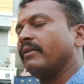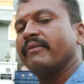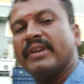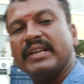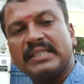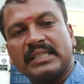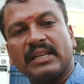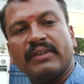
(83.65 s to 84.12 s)

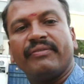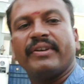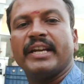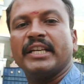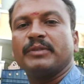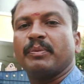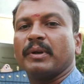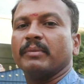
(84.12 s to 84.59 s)
வெஸ்ட்டை
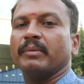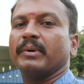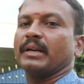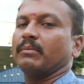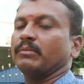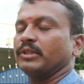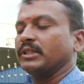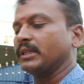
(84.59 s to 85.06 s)
ஃபேஸ் பண்ண
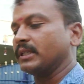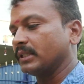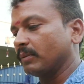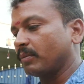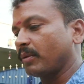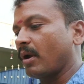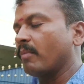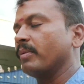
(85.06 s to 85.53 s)
மாதிரி அமைஞ்சிருக்கு
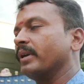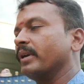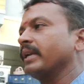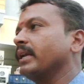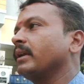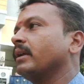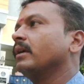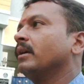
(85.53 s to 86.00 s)
இந்த ப்ராப்பர்ட்டி